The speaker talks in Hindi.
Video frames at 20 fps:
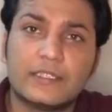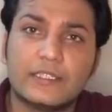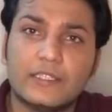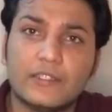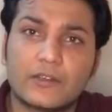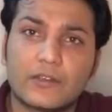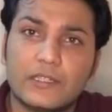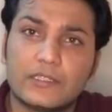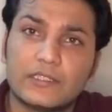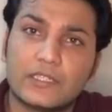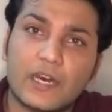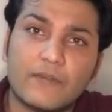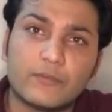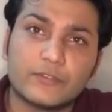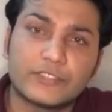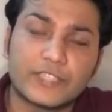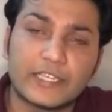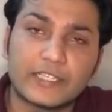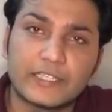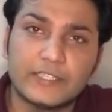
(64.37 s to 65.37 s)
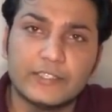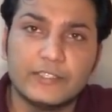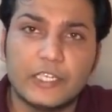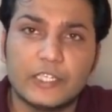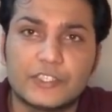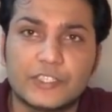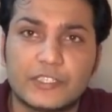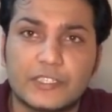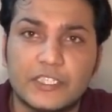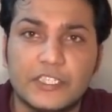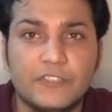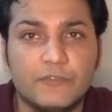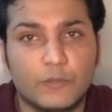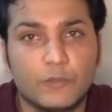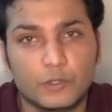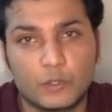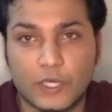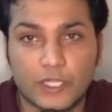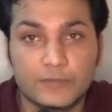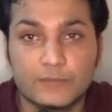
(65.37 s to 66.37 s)
की और अल्ताफ़ हुसैन की दहशत थी वो
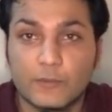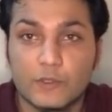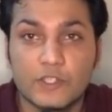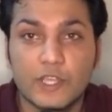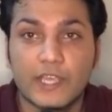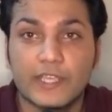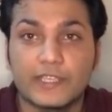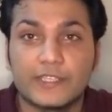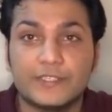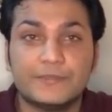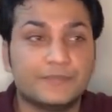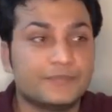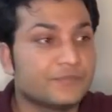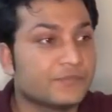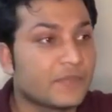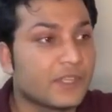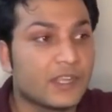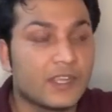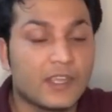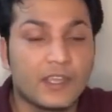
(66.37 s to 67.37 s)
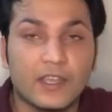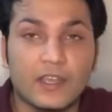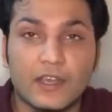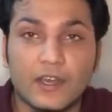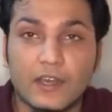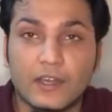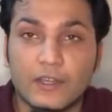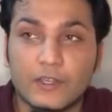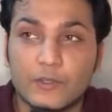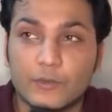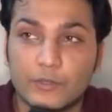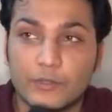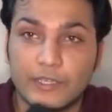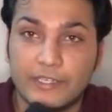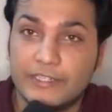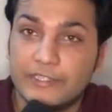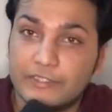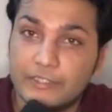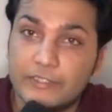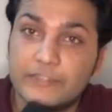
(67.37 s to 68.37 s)
तो ख़त्म हो जाएगी क्योंकि
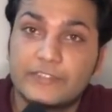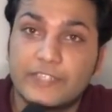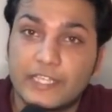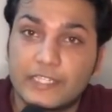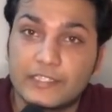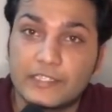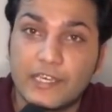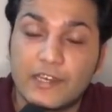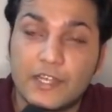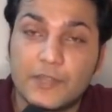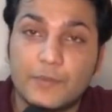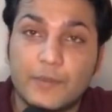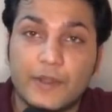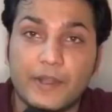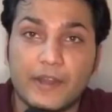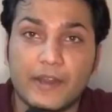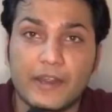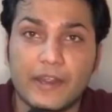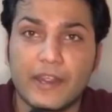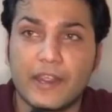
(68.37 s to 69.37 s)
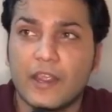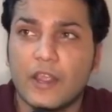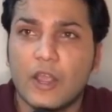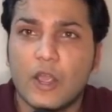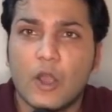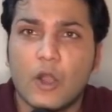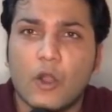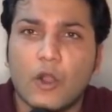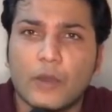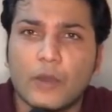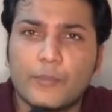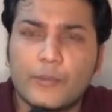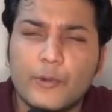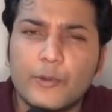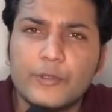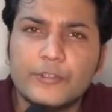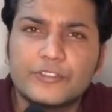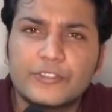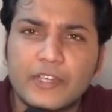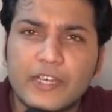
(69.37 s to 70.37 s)
रेंजर्स के अख्तियार बढ़ रहे हैं और
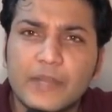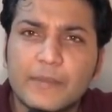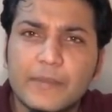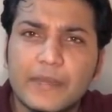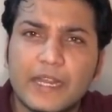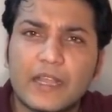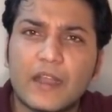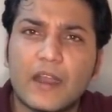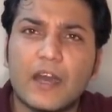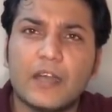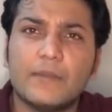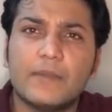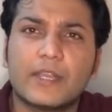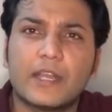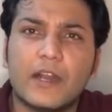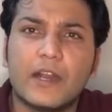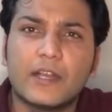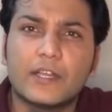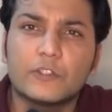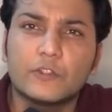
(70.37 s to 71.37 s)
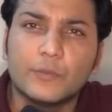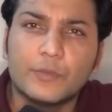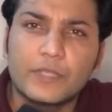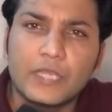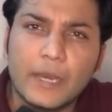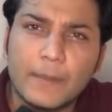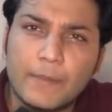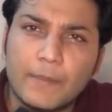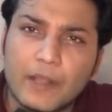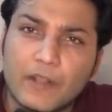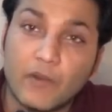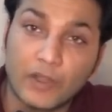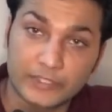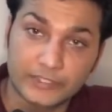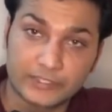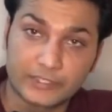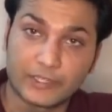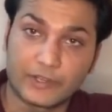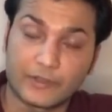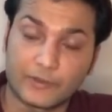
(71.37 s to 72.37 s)
प्रोड्यूसर ने मेरे कान में कहा कि तुम क्या बकवास
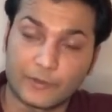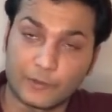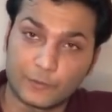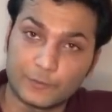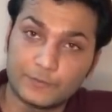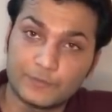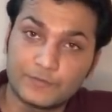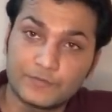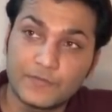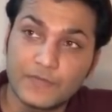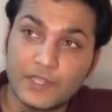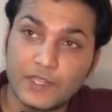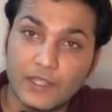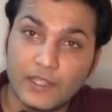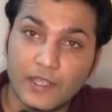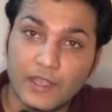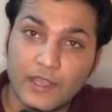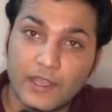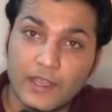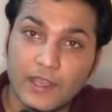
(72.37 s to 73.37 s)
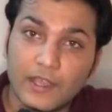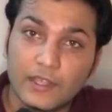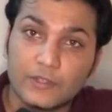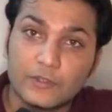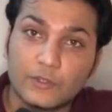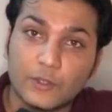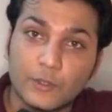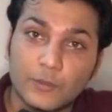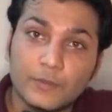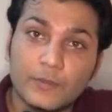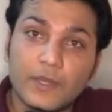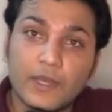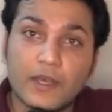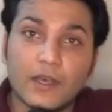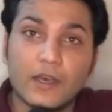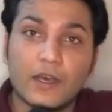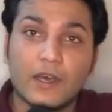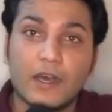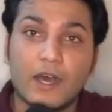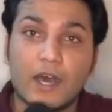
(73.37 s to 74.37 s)
कर रहे हो तुम
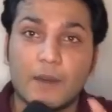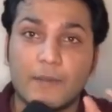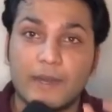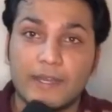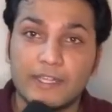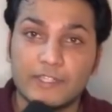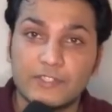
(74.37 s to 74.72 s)
हमारे